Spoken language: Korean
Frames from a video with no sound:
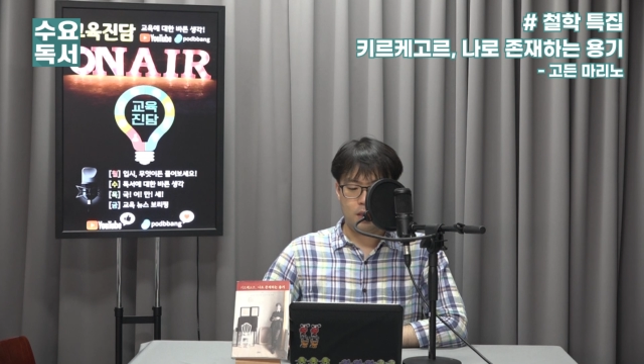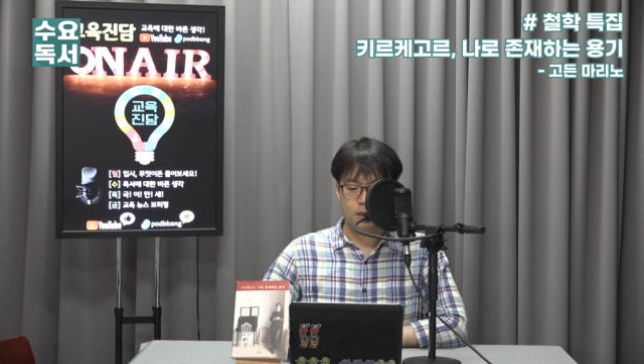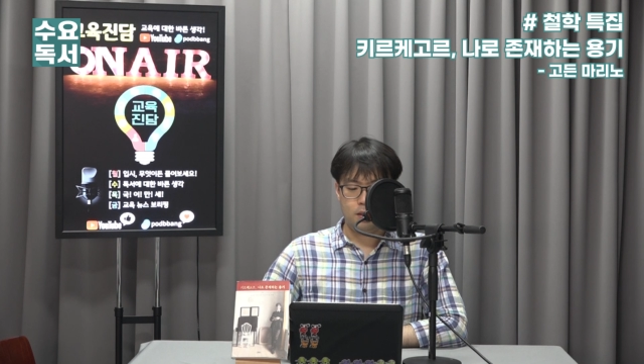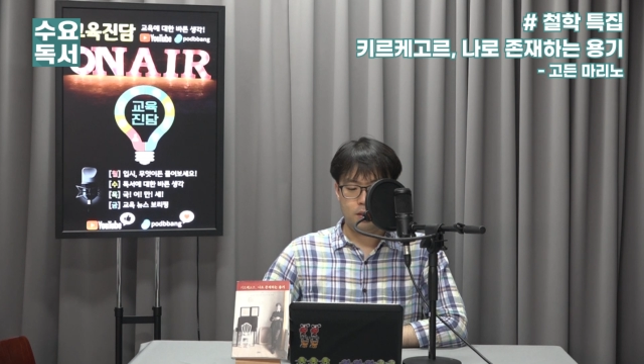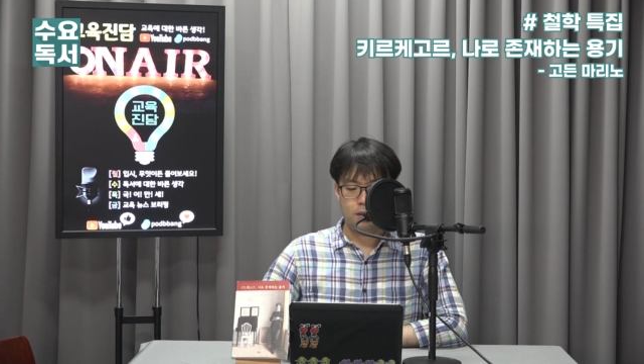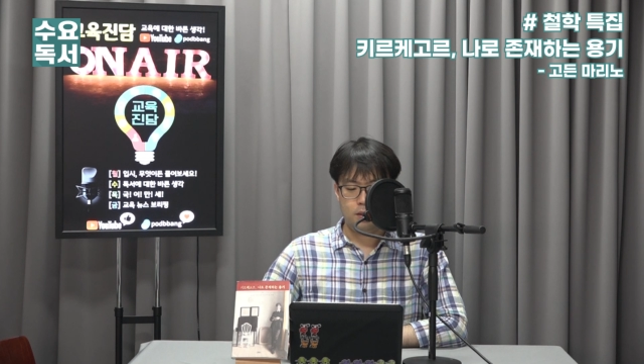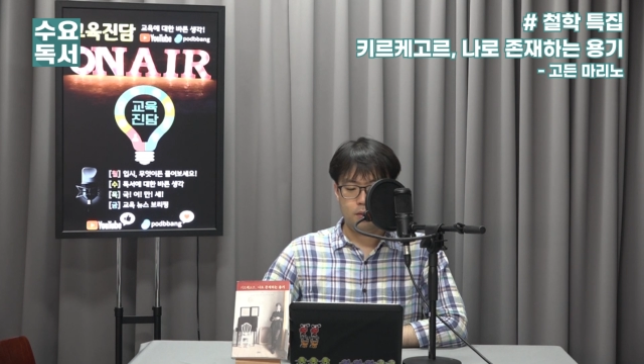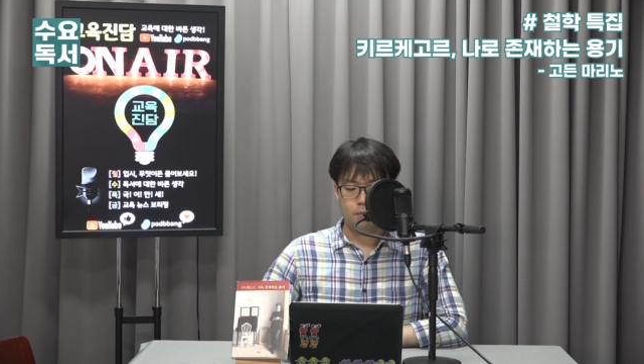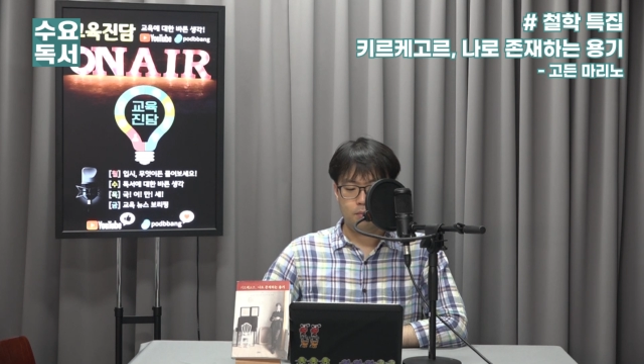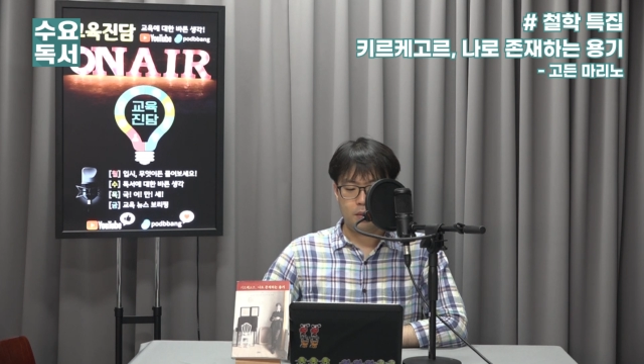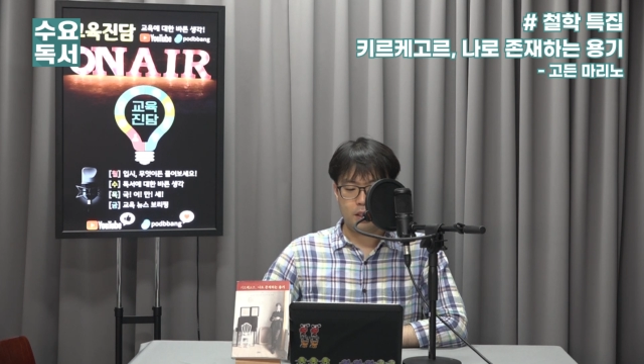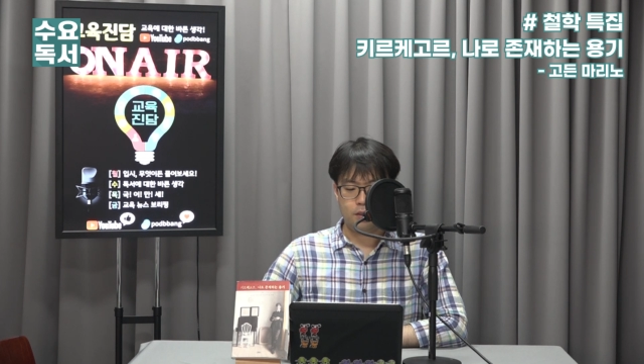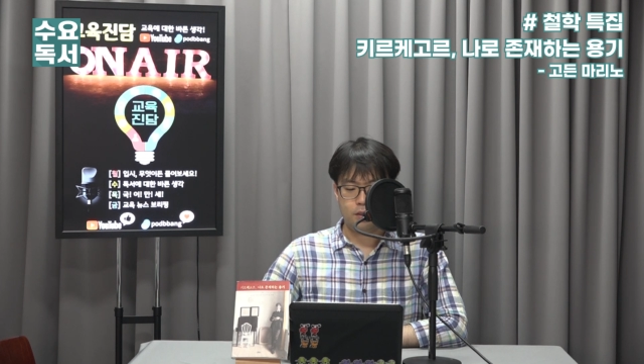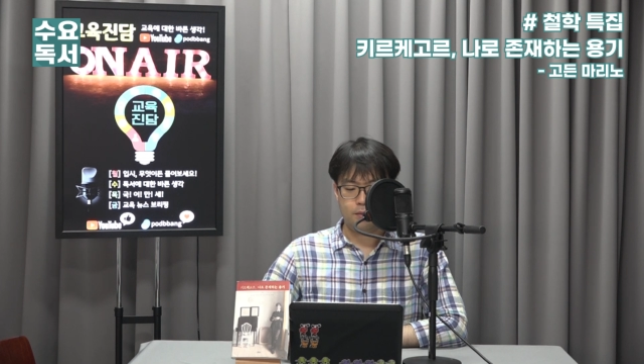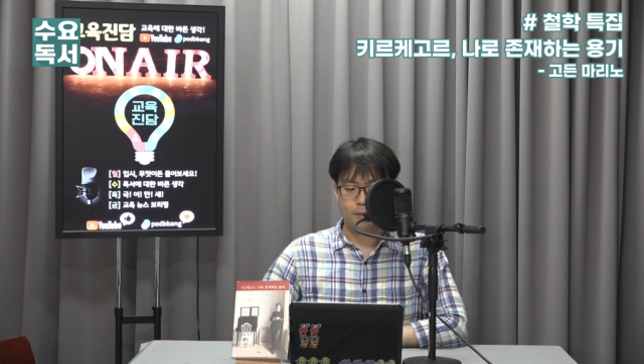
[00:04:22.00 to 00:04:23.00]
소개를
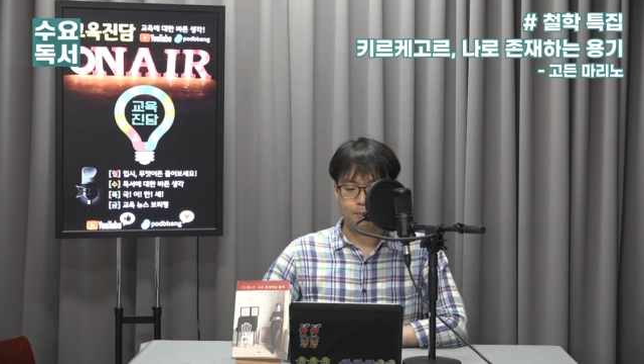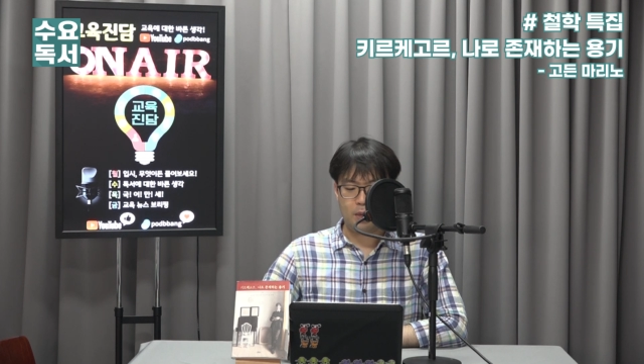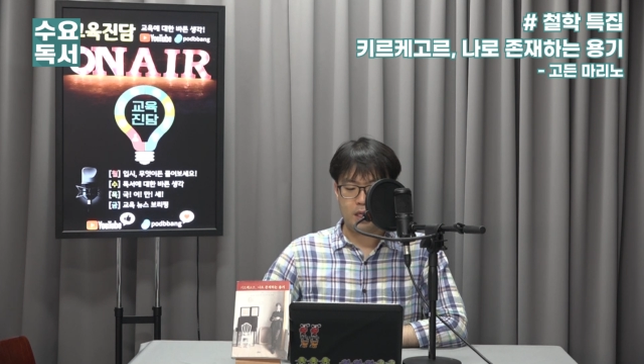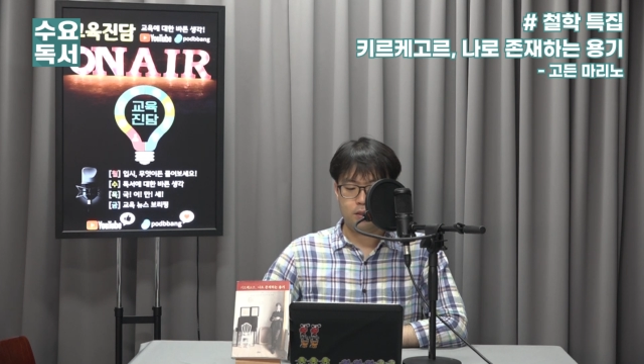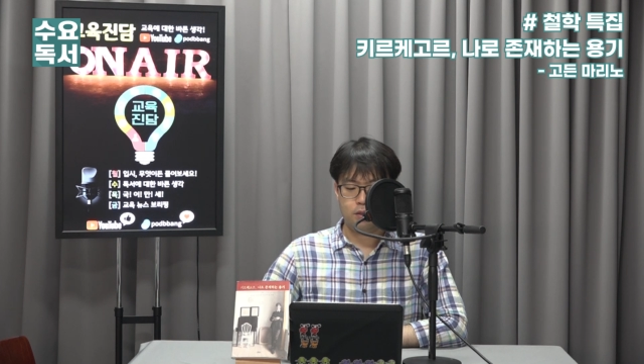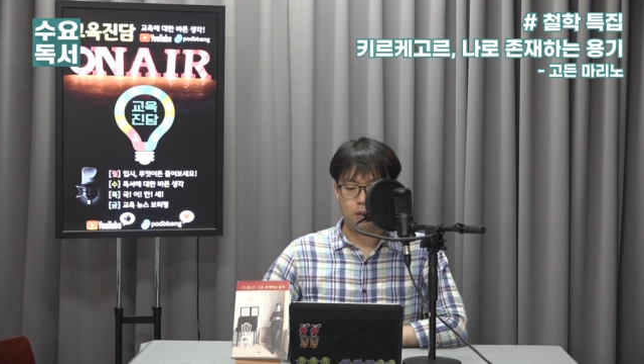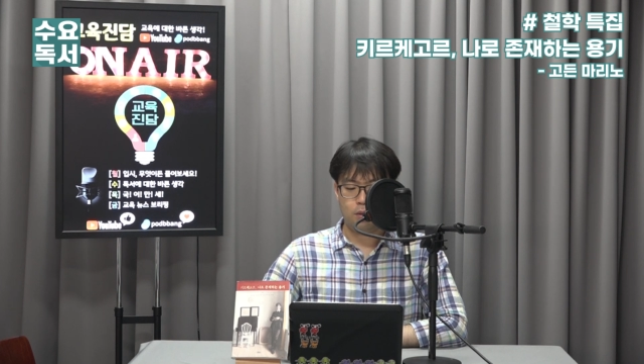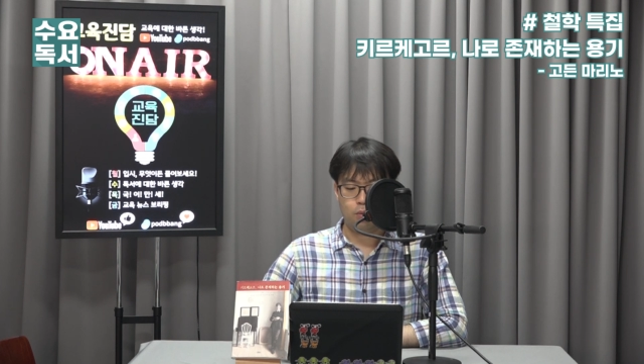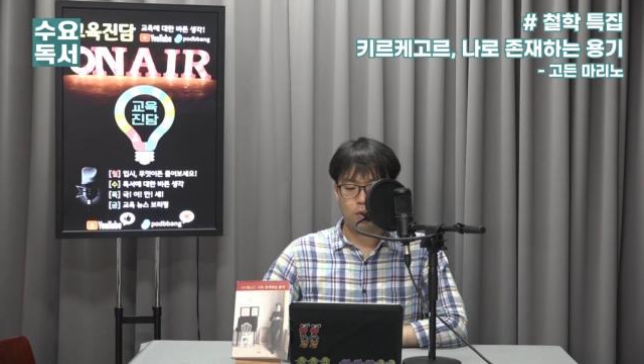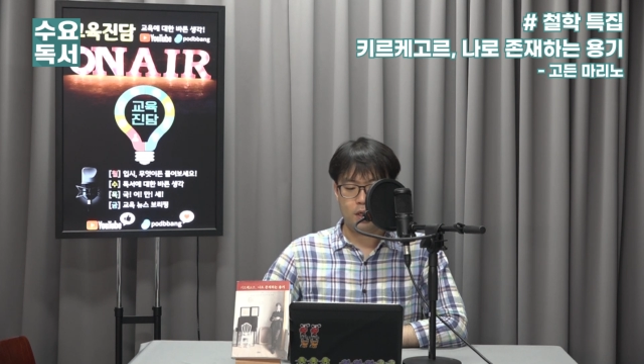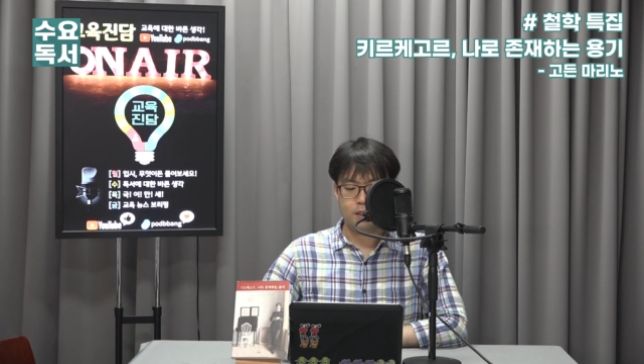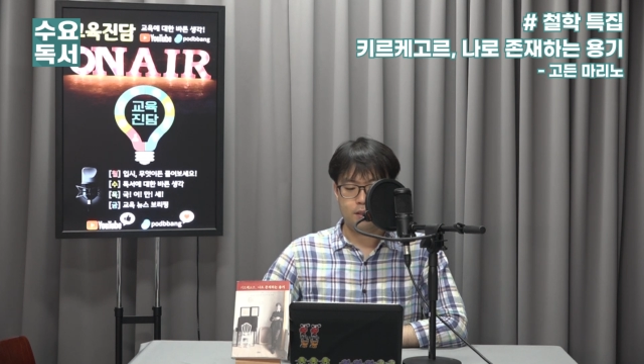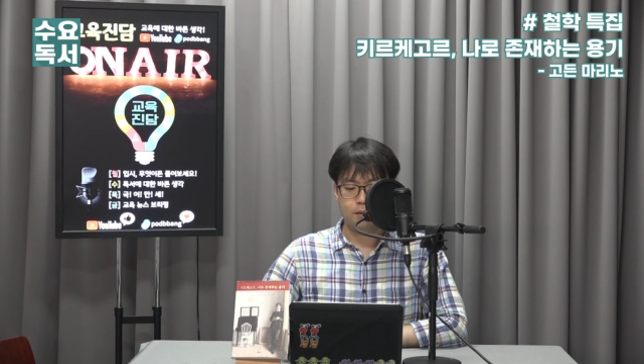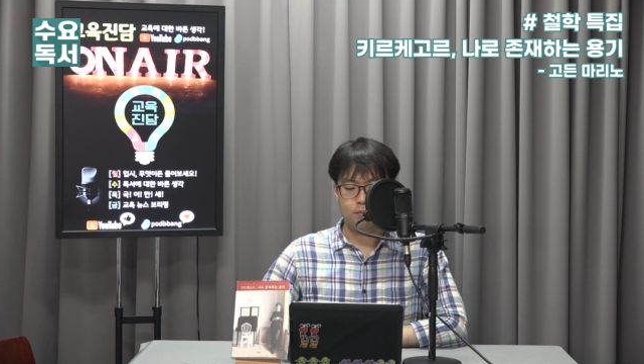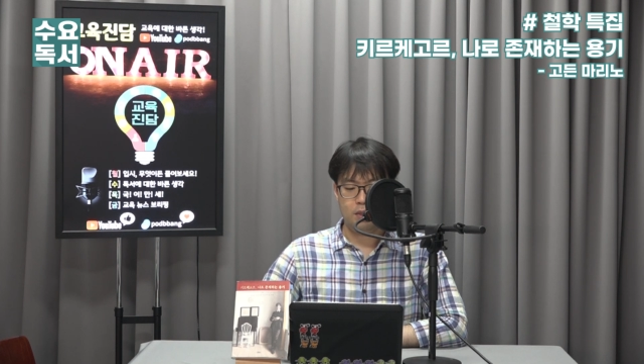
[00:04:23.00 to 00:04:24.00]
맞춰서 마쳐
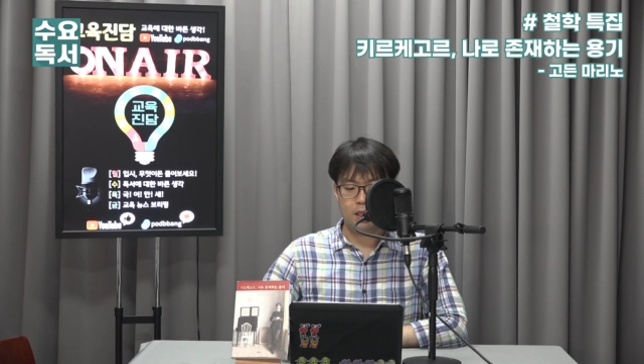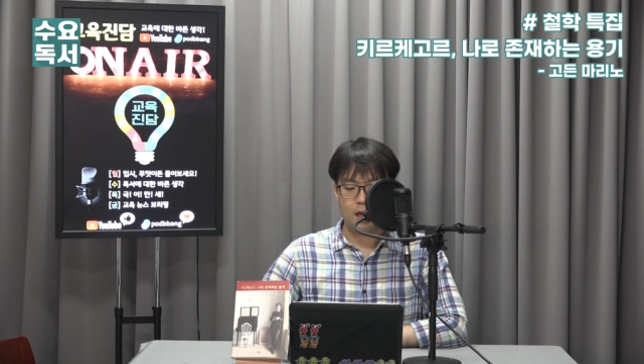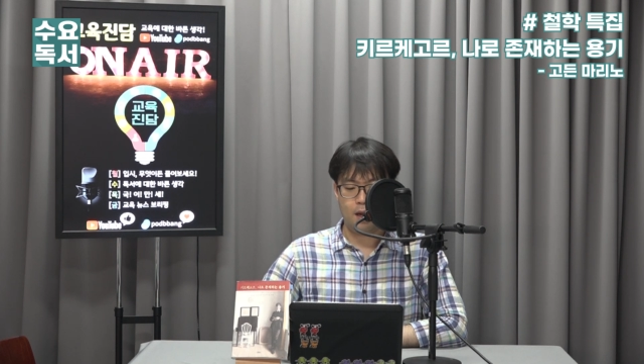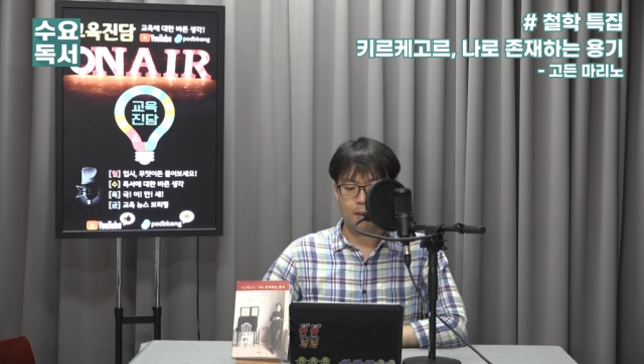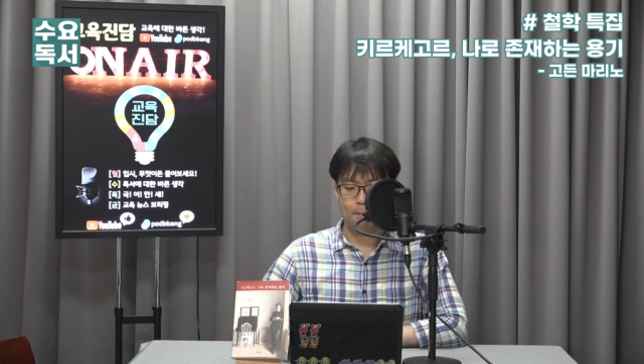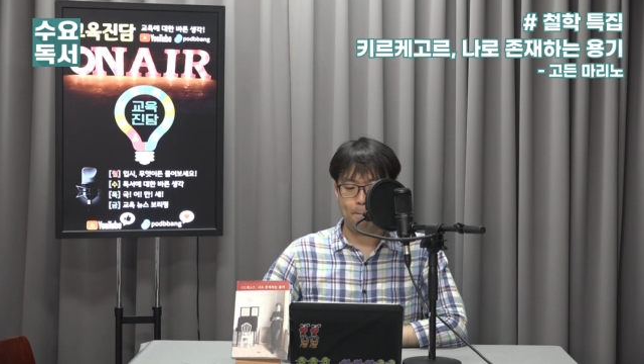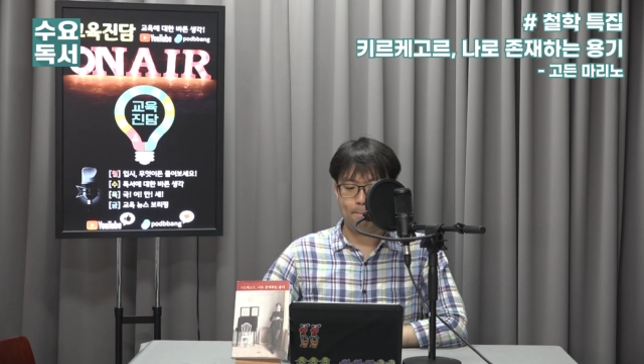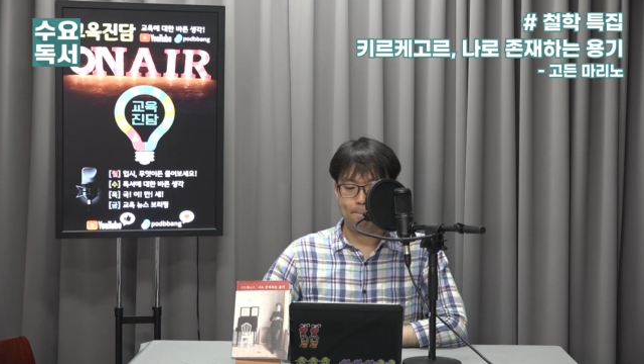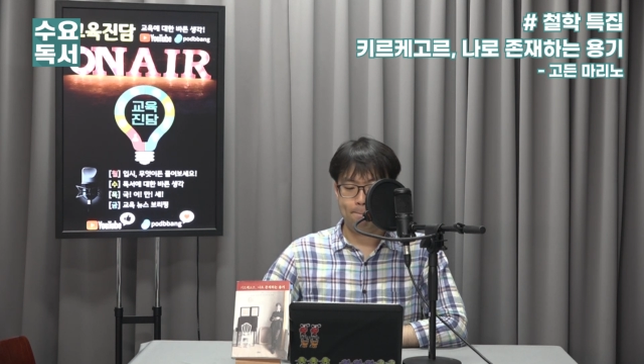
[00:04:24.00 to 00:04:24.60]
보았습니다.